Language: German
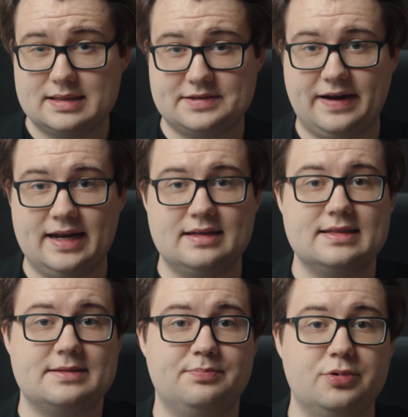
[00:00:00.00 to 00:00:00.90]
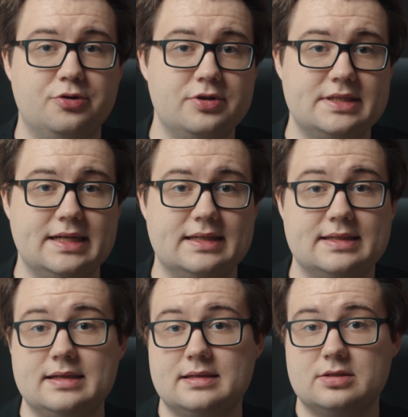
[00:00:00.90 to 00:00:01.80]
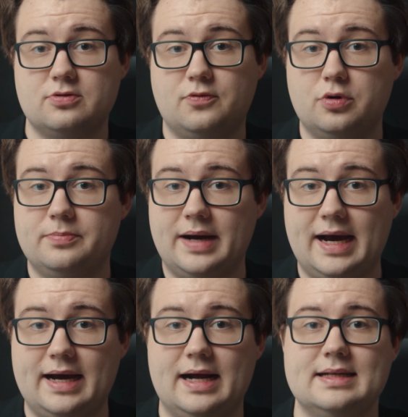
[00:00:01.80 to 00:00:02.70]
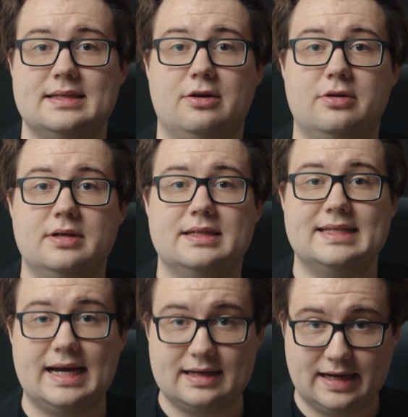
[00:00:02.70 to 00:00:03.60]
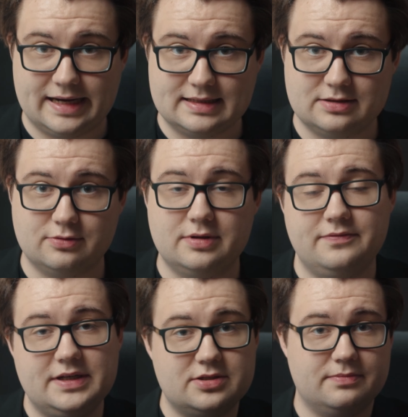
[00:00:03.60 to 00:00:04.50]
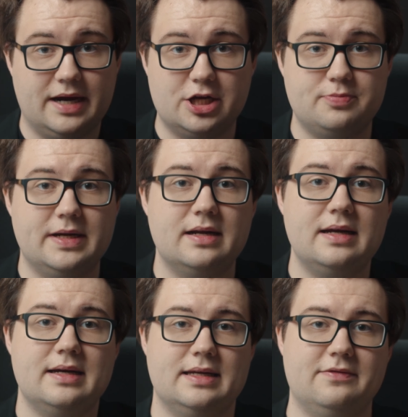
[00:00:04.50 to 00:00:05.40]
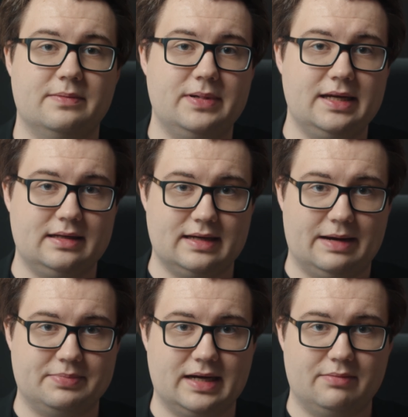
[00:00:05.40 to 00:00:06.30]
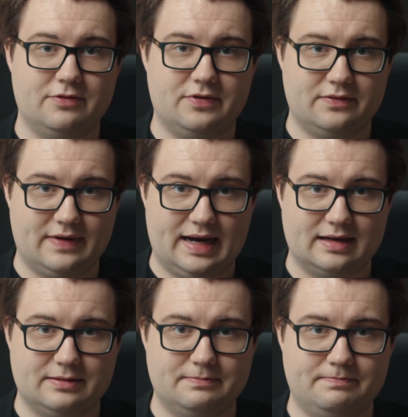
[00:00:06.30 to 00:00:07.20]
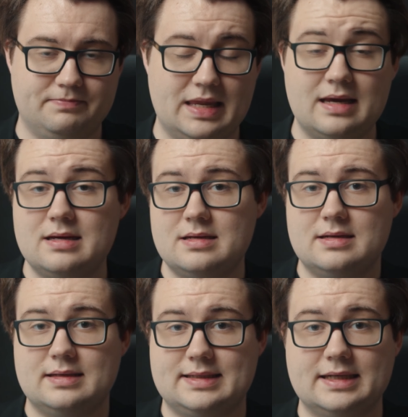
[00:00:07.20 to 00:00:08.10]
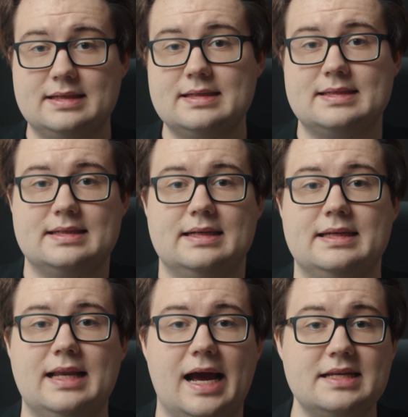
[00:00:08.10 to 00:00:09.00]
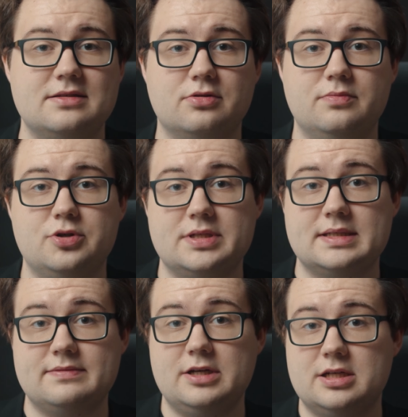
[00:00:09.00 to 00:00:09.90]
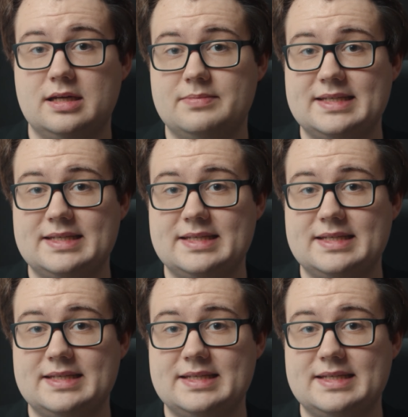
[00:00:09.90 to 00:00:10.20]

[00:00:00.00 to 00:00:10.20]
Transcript: Zweitens, begünstigt sind sowohl Bar- als auch Sachleistungen, wie zum Beispiel die verbilligte Abgabe von Waren. Drittens, die Leistungen müssen zwischen dem